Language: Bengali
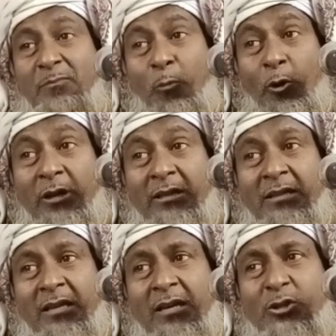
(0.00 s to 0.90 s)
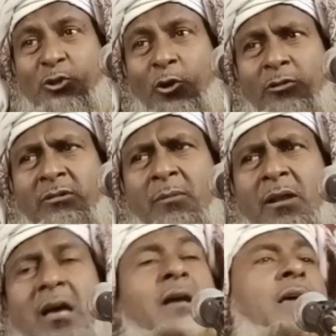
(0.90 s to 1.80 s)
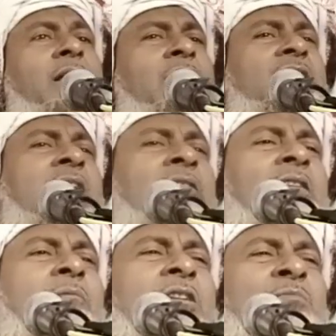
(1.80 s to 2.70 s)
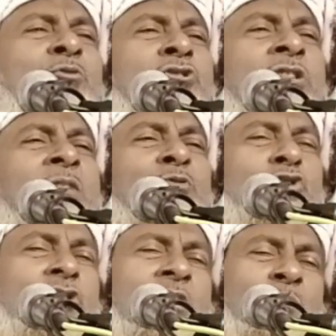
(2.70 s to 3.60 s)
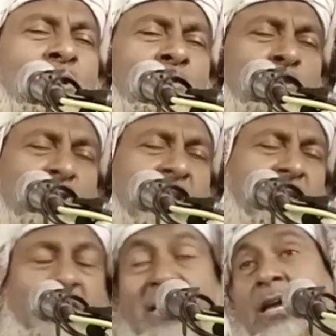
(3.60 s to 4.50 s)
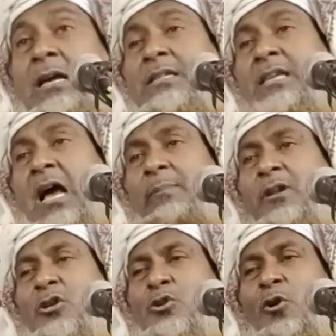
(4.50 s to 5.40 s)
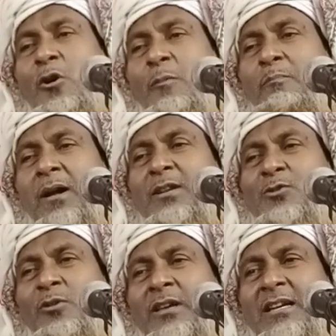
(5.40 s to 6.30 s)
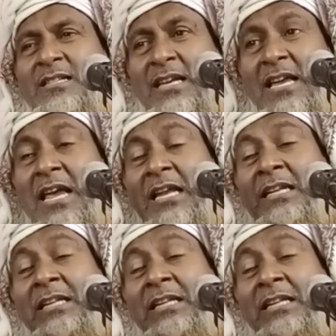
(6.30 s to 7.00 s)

তাই পরের দিনে সন্ধ্যাবেলা এশার নামাজ মদিনার মসজিদে পড়ে বসে আছে সাহাবিরা সব বাড়ি চলে গেছে